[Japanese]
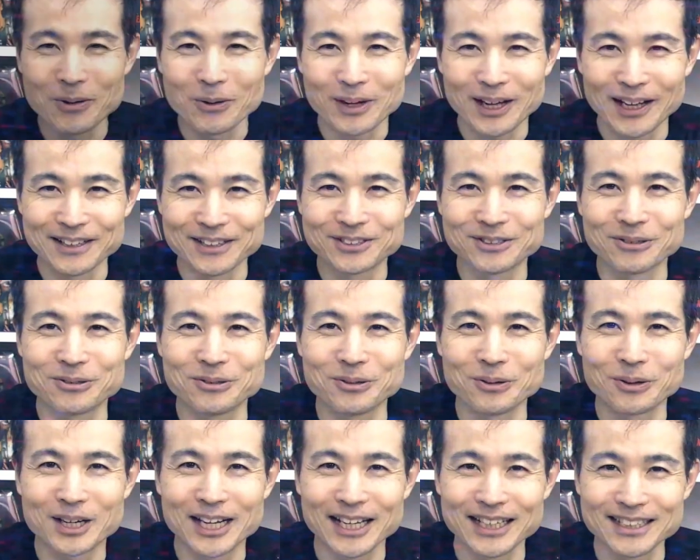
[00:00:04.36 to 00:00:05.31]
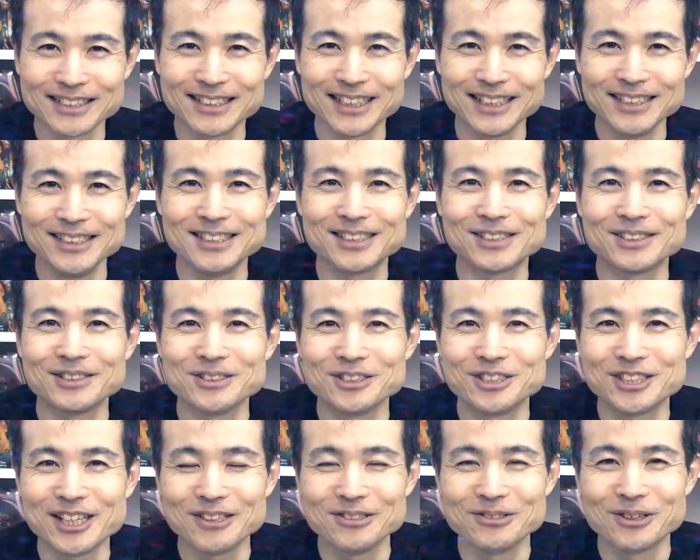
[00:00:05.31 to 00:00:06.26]
監督を完全にスルーし
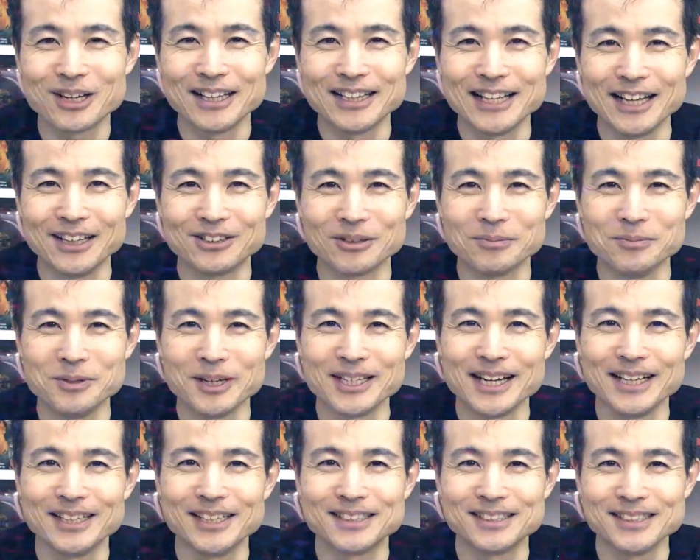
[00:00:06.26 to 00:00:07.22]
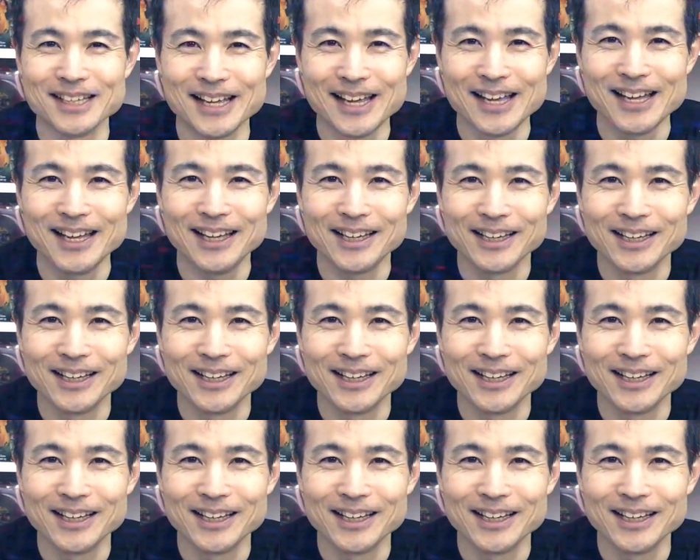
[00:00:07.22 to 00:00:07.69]
ているのが何とも言えないですね。